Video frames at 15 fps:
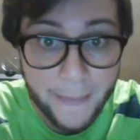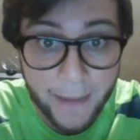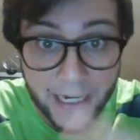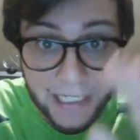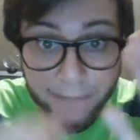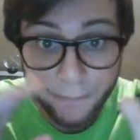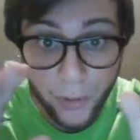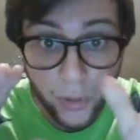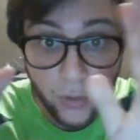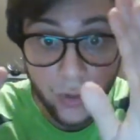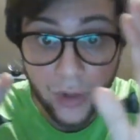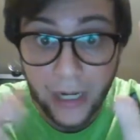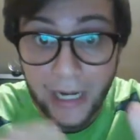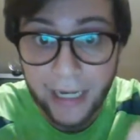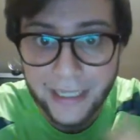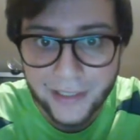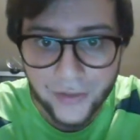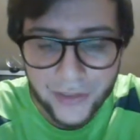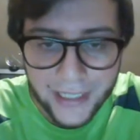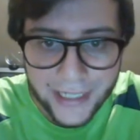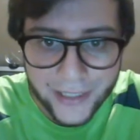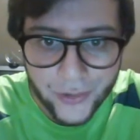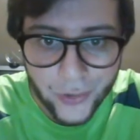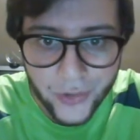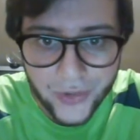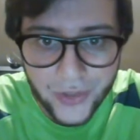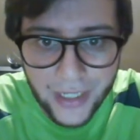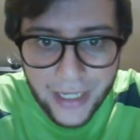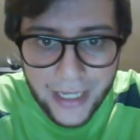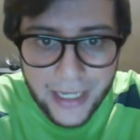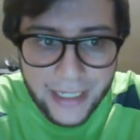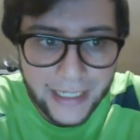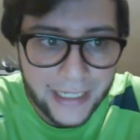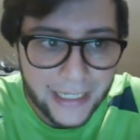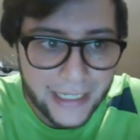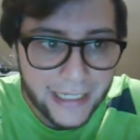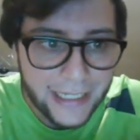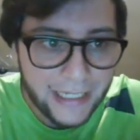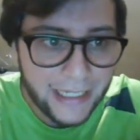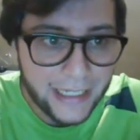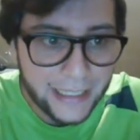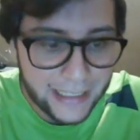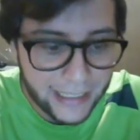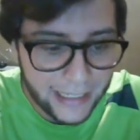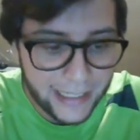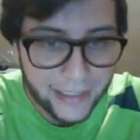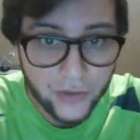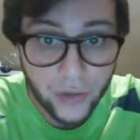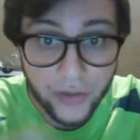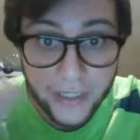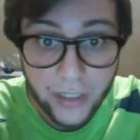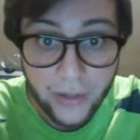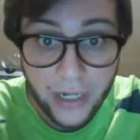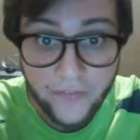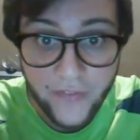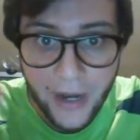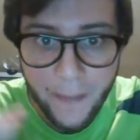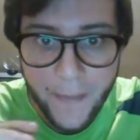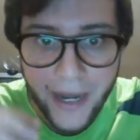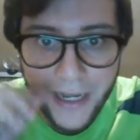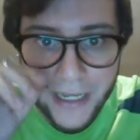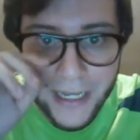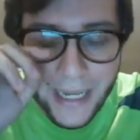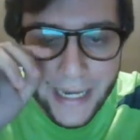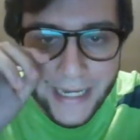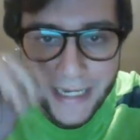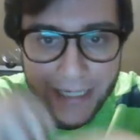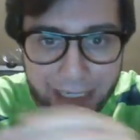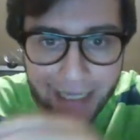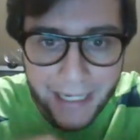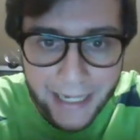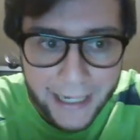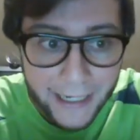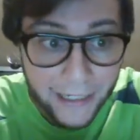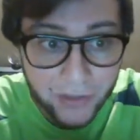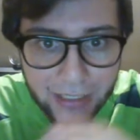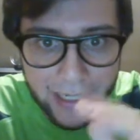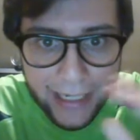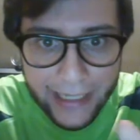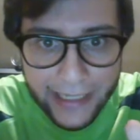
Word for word: expongo a Jesús de Jesús y, que solo quiero la fama y que, o sea,